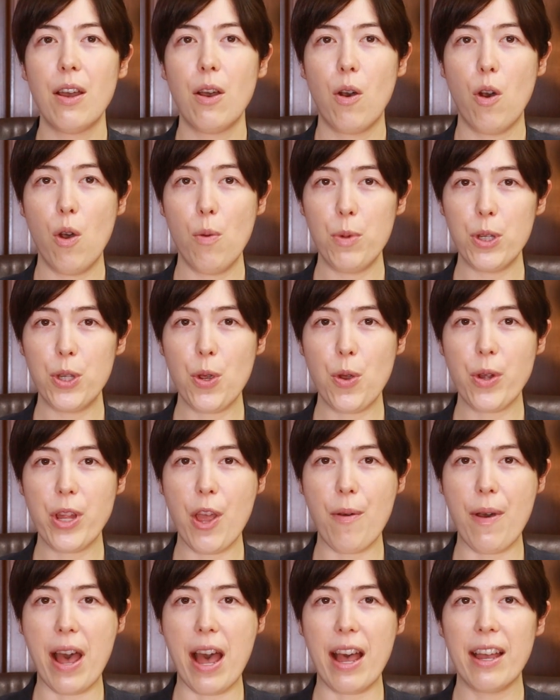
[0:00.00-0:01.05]
法務省
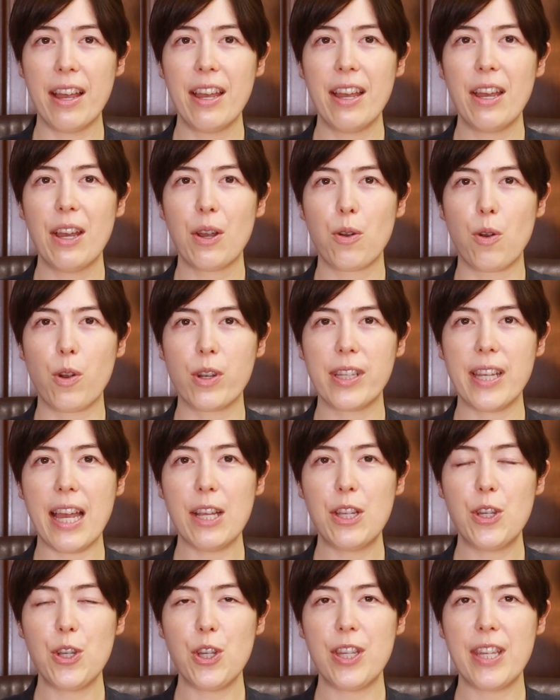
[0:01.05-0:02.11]
では国際
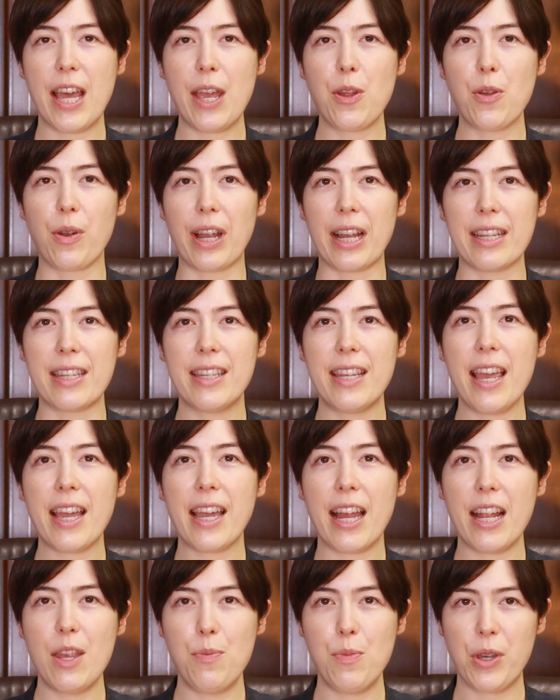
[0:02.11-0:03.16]
仲裁の活性
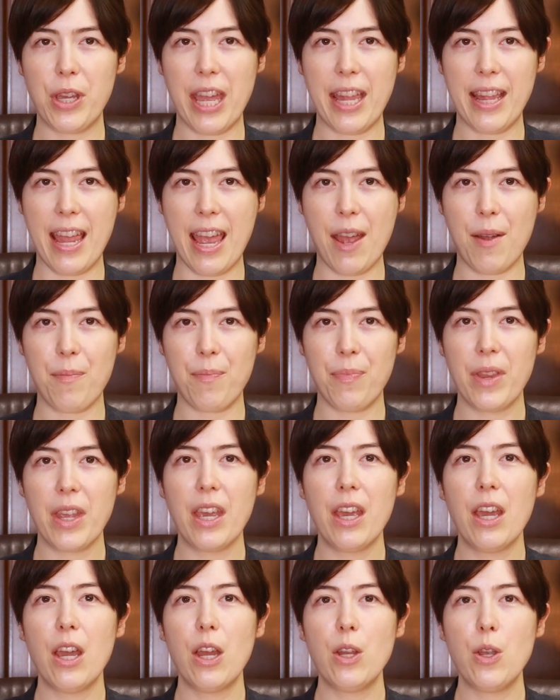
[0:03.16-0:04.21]
化に向けて
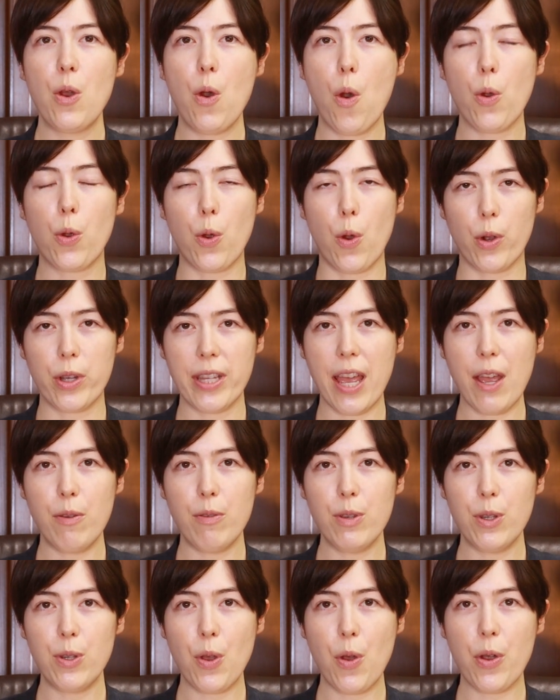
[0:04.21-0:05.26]
日本国際
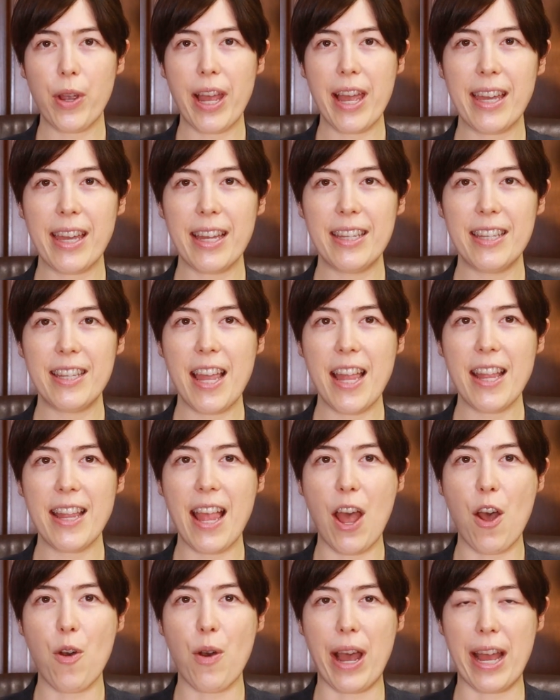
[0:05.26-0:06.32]
紛争決
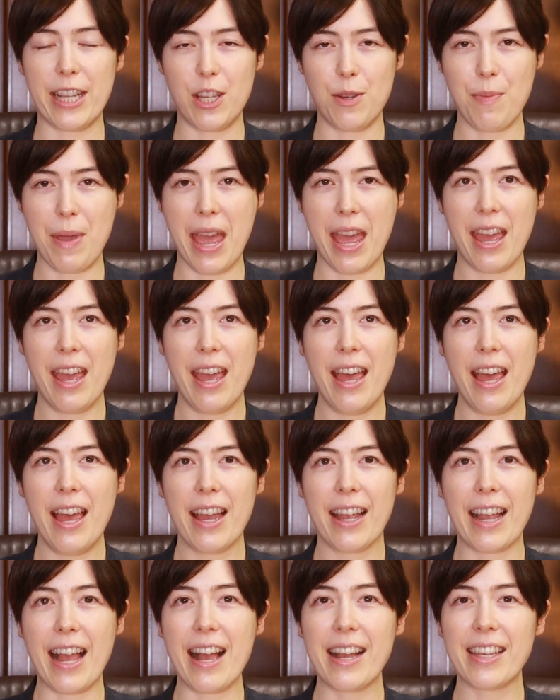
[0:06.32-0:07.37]
センターをはじめ
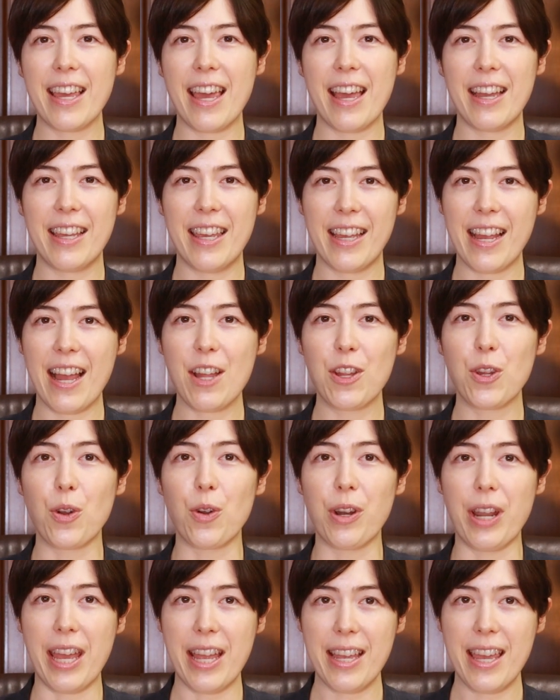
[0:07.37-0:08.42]
関係機関
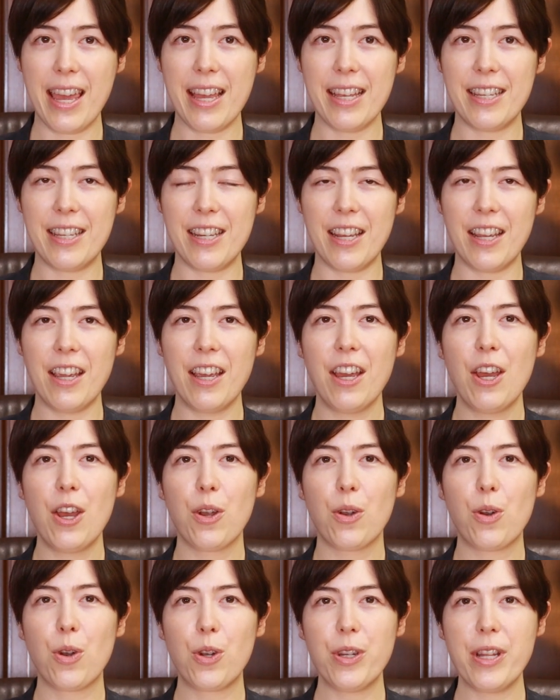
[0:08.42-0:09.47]
と連携し
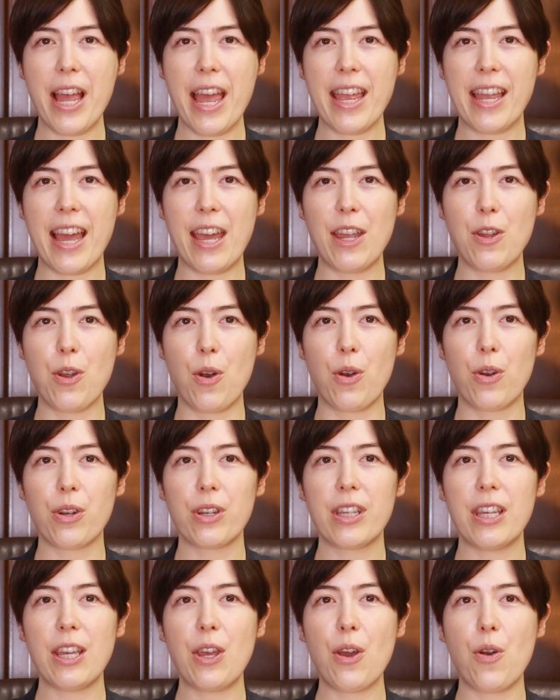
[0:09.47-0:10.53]
国内外の
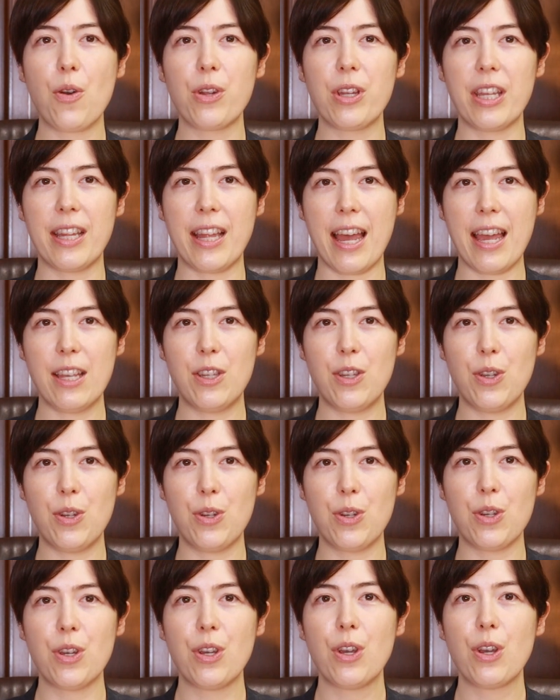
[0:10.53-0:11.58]
企業に対す
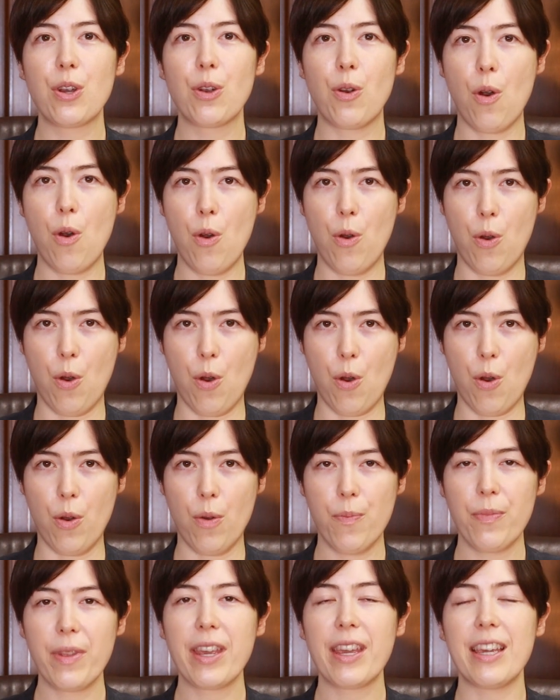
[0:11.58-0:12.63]
る広報
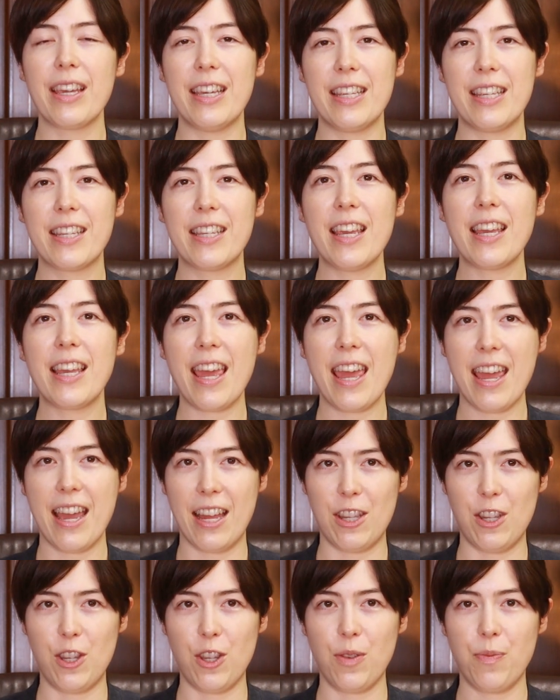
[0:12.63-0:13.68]
意識啓
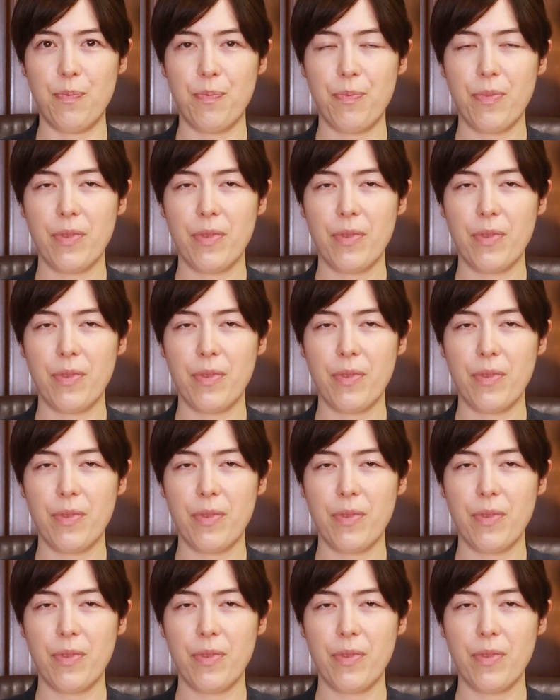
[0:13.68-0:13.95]
発